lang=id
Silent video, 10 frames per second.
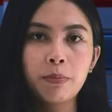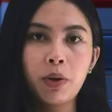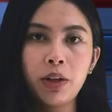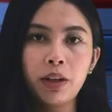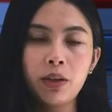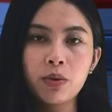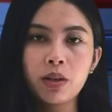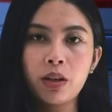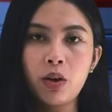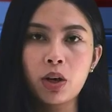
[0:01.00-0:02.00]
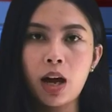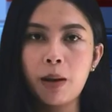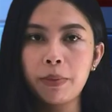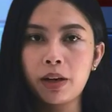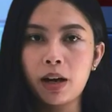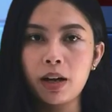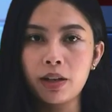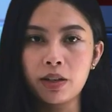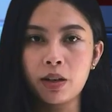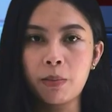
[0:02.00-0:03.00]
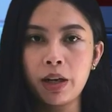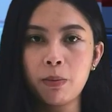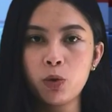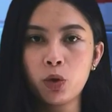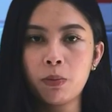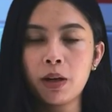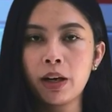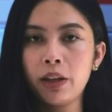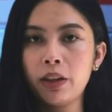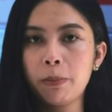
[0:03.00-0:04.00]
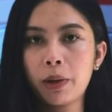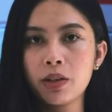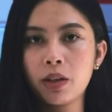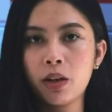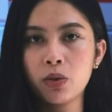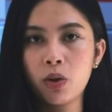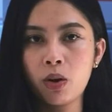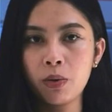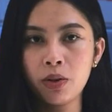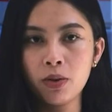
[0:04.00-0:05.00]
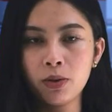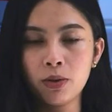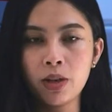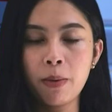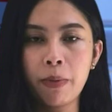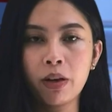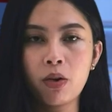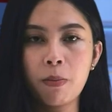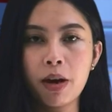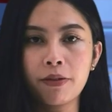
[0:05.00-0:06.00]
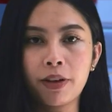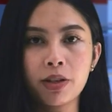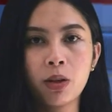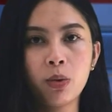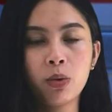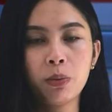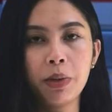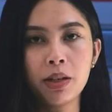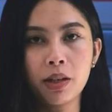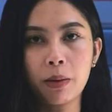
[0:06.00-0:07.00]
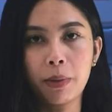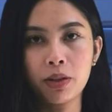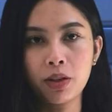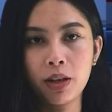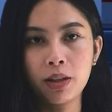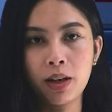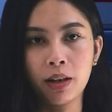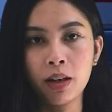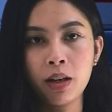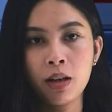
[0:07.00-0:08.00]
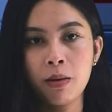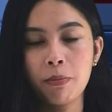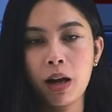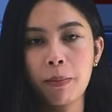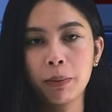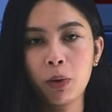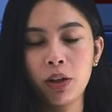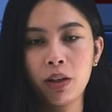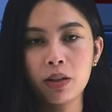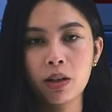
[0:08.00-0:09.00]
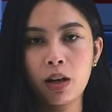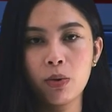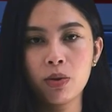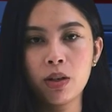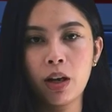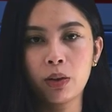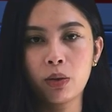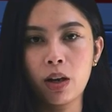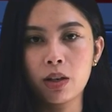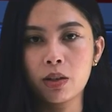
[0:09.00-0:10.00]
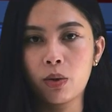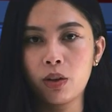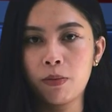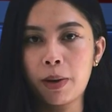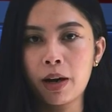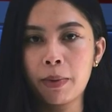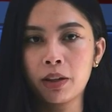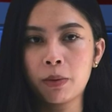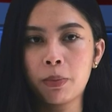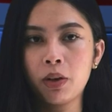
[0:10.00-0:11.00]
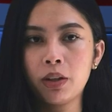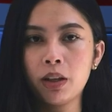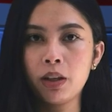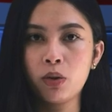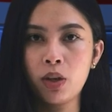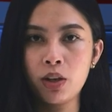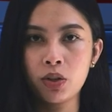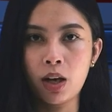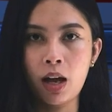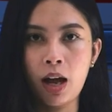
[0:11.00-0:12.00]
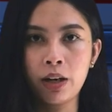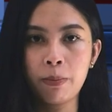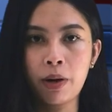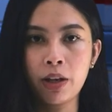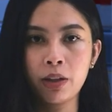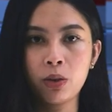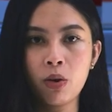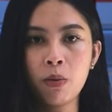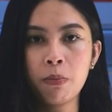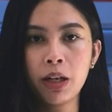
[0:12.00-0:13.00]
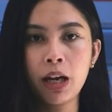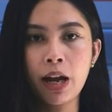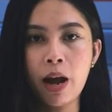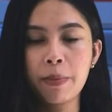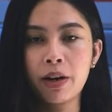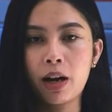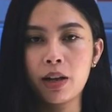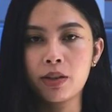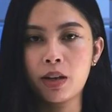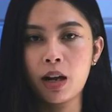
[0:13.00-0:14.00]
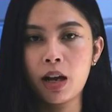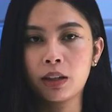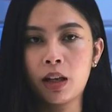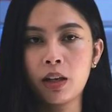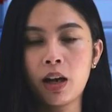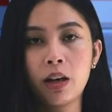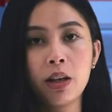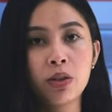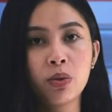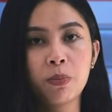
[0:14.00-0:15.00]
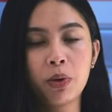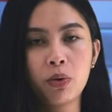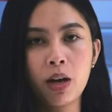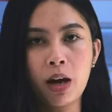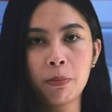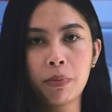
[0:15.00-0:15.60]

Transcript: Politikus senior Amin Rais kembali muncul mengkritik Presiden Joko Widodo dan Menko Marves Luhut Binsar Panjaitan. Pengamat politik sekaligus Direktur Eksekutif Parameter Politik Indonesia, Adi Prayitno, menilai Amin Rais sedang gatal dengan isu penundaan